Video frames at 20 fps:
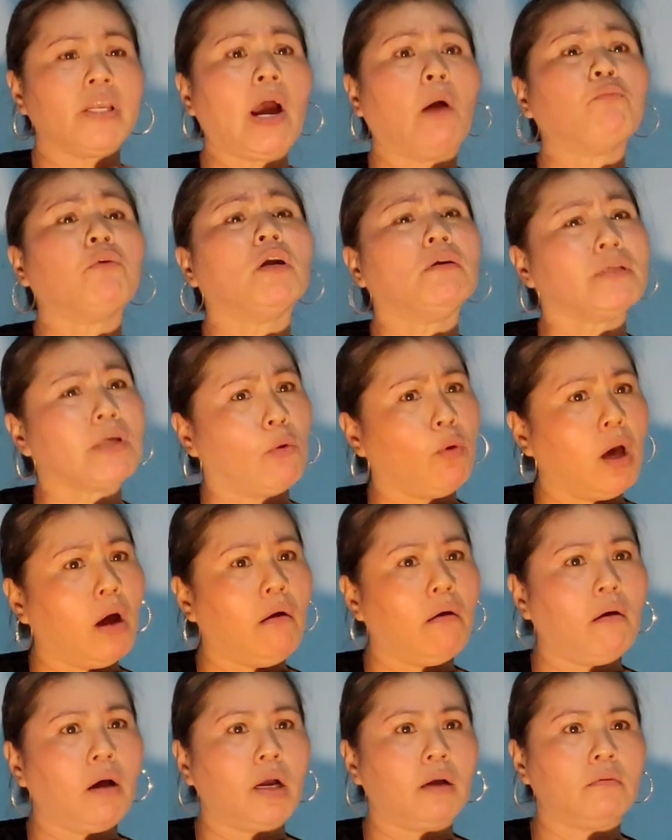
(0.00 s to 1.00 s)
Cái dòng đứng sau
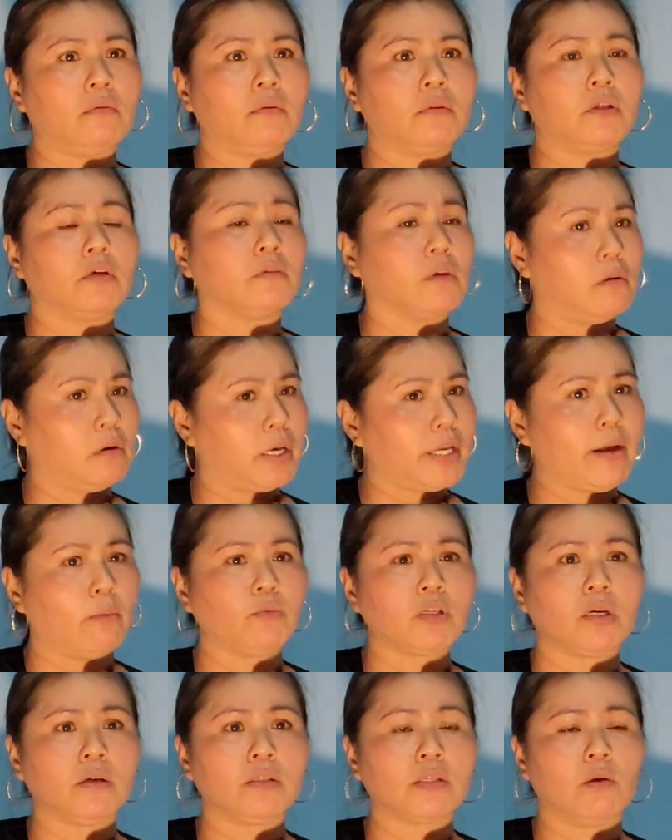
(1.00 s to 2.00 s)
lưng á, tưởng tượng nó
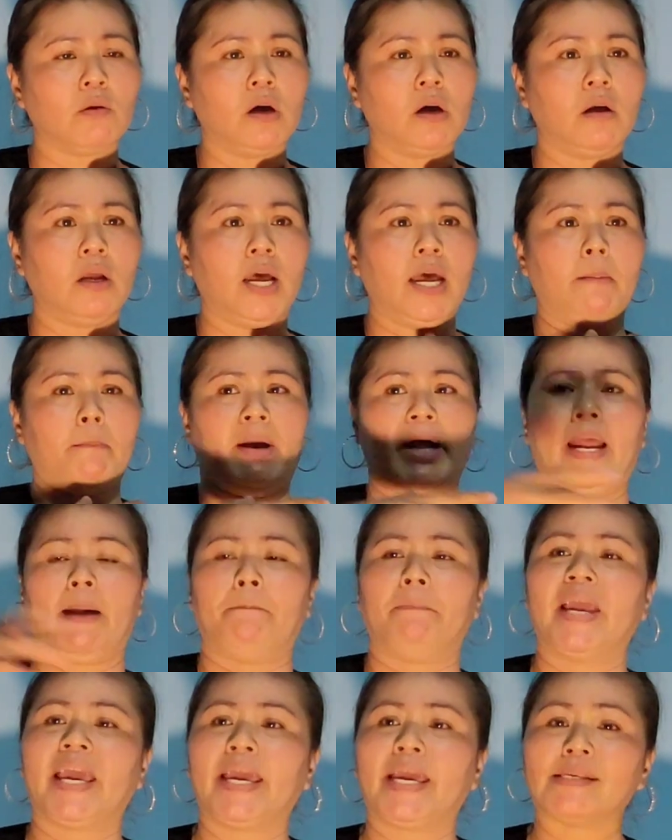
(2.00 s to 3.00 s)
dòng đứng sau lưng mà
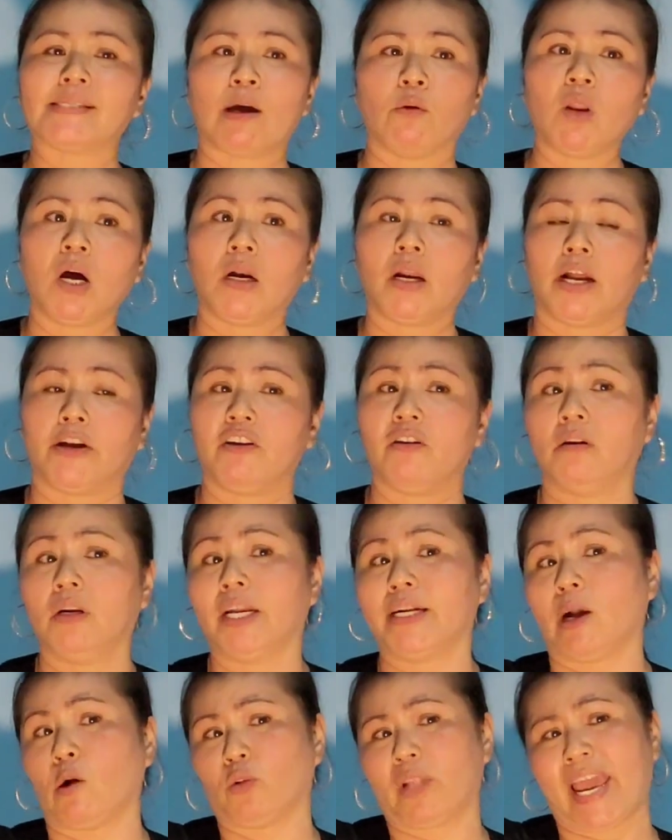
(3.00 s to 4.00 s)
gặp ngay cái sau lưng là đường
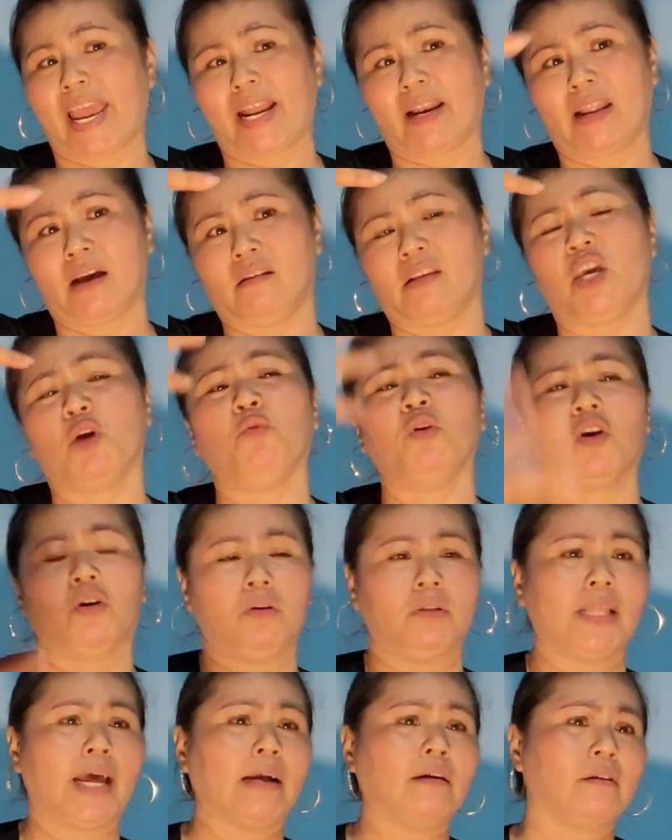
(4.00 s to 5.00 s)
lên cầu thang là nhiều
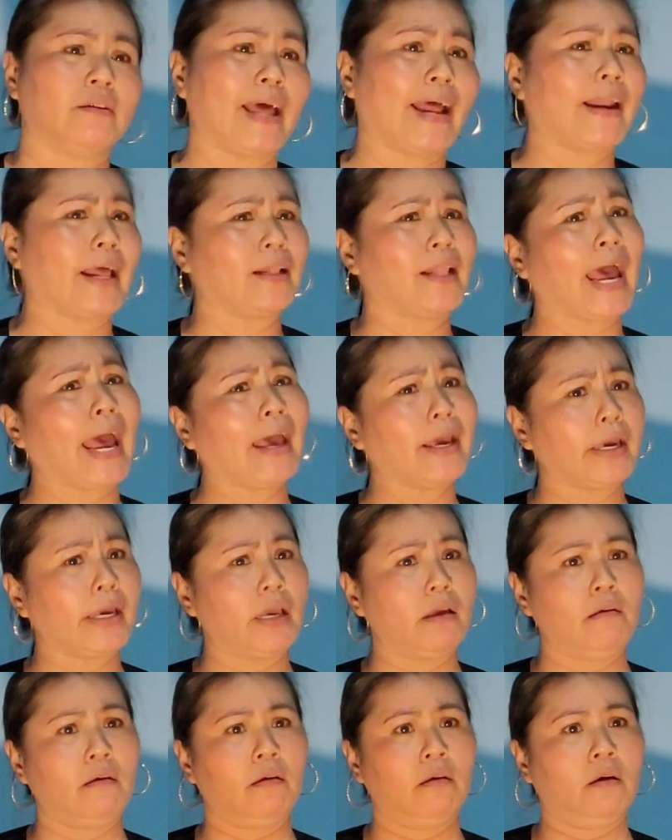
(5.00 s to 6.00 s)
người, người ta đã thấy.
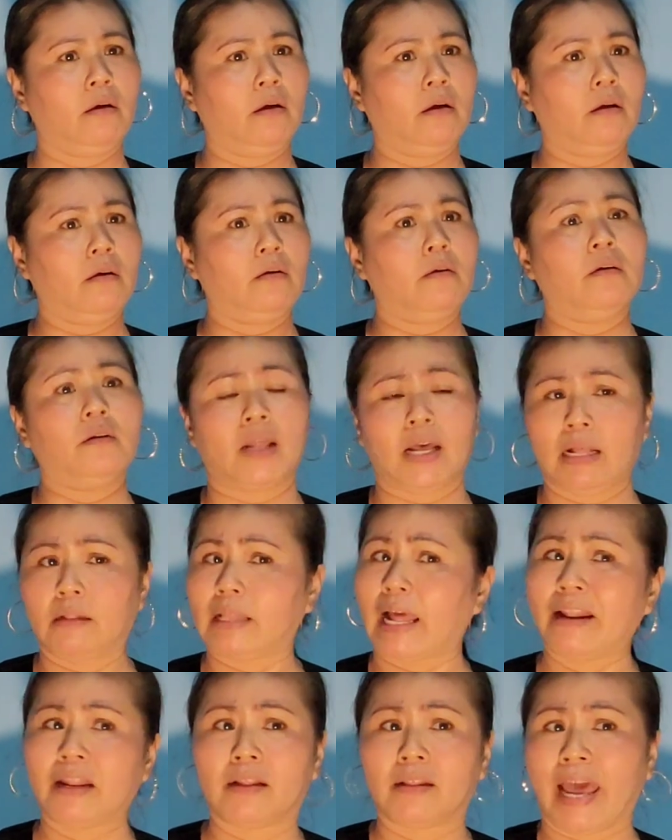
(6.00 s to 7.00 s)
Người
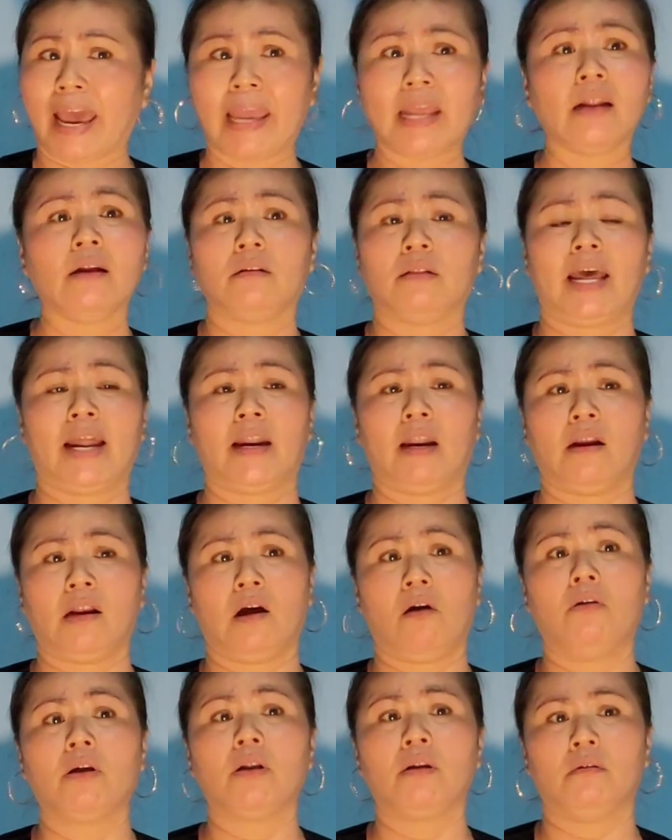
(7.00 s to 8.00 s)
ta đã
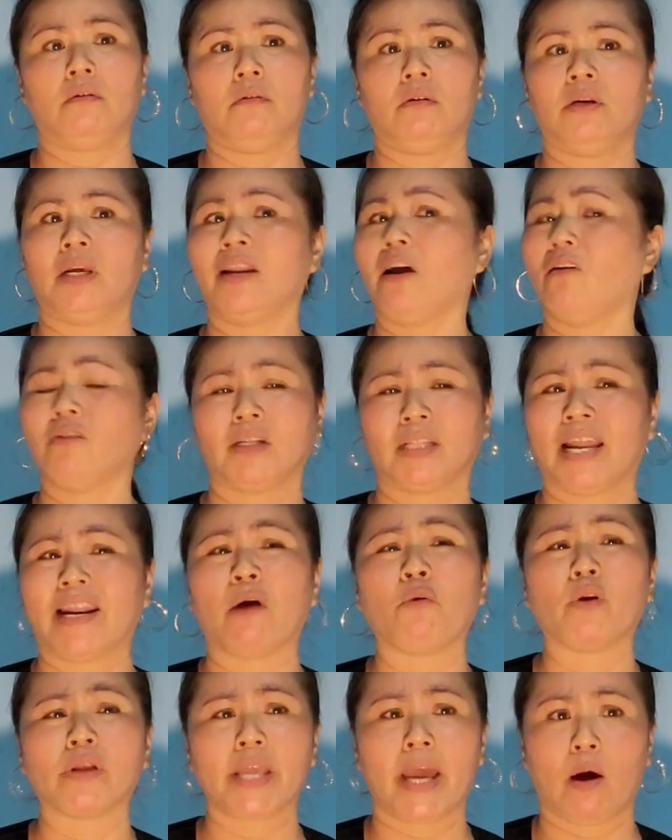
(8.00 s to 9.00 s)
nói, cái đó người ta
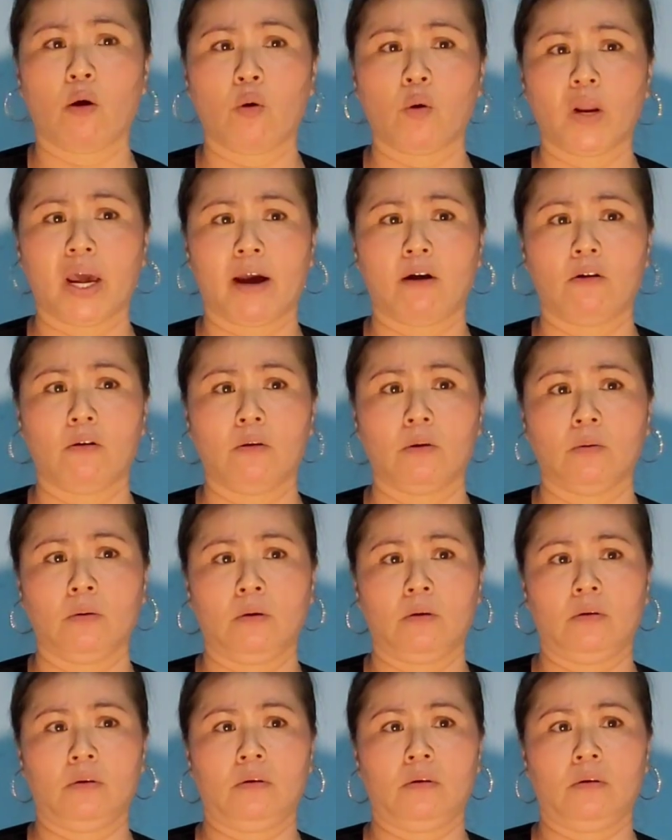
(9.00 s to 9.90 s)
đâu có giấu đâu.